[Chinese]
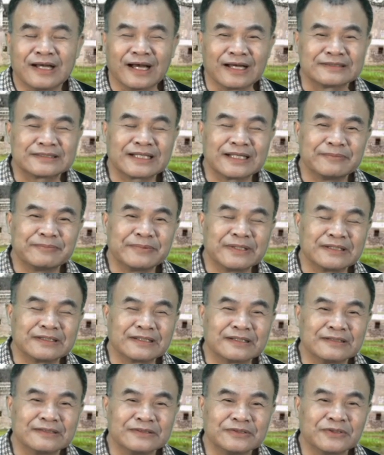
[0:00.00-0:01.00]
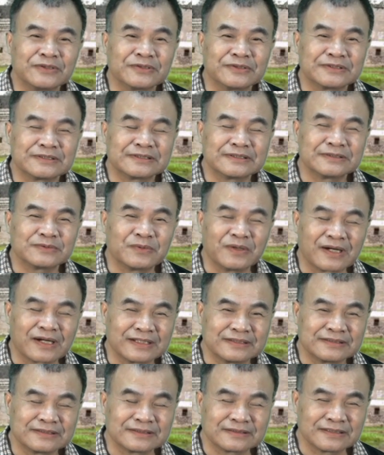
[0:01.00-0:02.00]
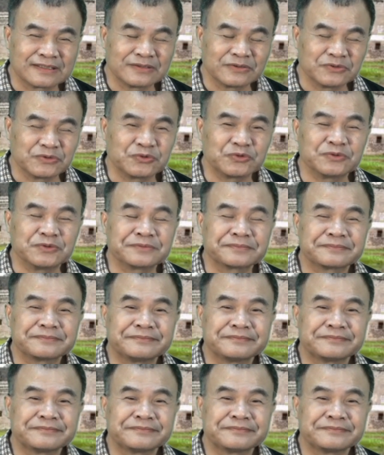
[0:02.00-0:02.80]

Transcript: 而蔡卞呢，又是王安石的女婿，